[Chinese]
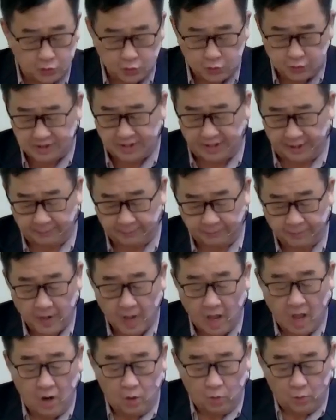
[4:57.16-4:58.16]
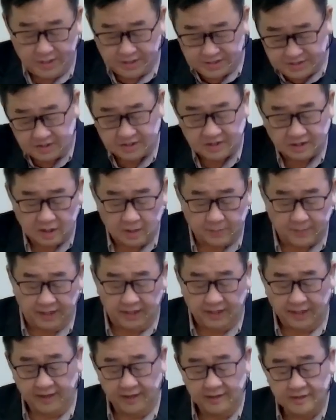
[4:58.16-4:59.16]
醒，为自己的名
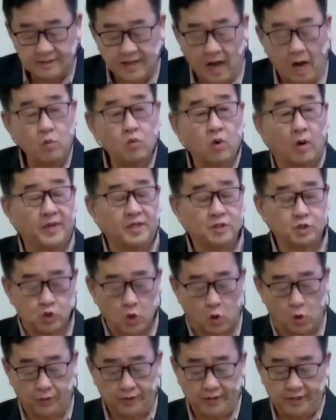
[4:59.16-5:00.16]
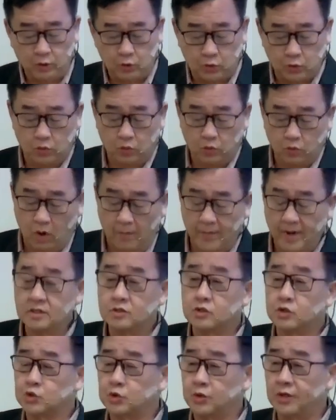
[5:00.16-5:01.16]
引导我们走一路。我们
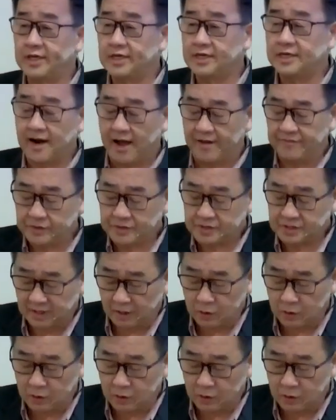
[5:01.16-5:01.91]
虽然行